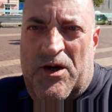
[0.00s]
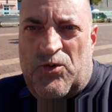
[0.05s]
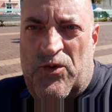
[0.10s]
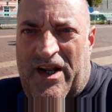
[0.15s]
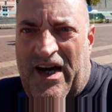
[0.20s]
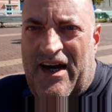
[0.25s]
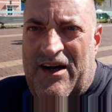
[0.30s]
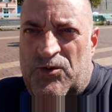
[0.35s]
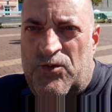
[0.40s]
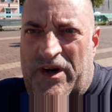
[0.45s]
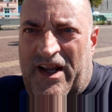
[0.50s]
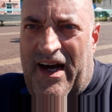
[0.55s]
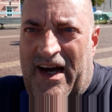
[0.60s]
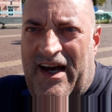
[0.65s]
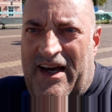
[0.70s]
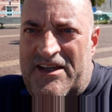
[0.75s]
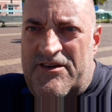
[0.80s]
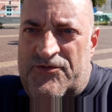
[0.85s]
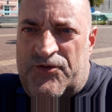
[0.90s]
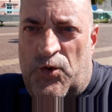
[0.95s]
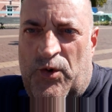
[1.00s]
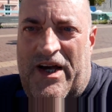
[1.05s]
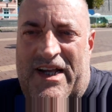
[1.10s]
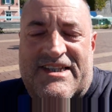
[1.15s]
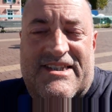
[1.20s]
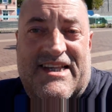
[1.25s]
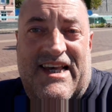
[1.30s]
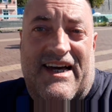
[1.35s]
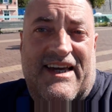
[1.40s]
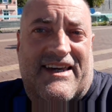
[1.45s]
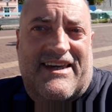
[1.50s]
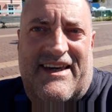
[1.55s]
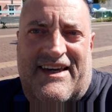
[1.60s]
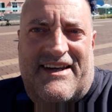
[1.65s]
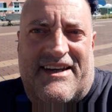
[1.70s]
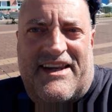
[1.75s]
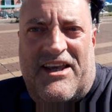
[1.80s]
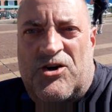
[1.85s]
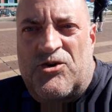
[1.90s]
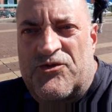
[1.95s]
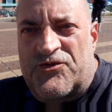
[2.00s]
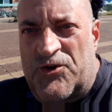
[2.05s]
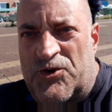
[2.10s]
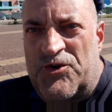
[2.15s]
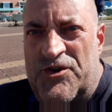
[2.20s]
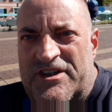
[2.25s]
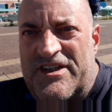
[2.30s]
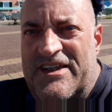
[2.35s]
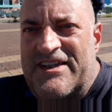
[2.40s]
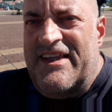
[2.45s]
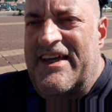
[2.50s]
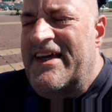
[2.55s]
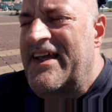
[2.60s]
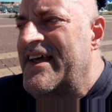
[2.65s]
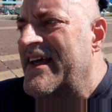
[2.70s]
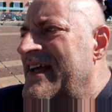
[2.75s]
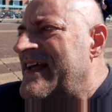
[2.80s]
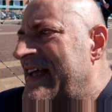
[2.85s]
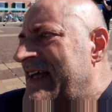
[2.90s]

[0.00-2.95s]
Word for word: una, una, influenza anche nei confronti de,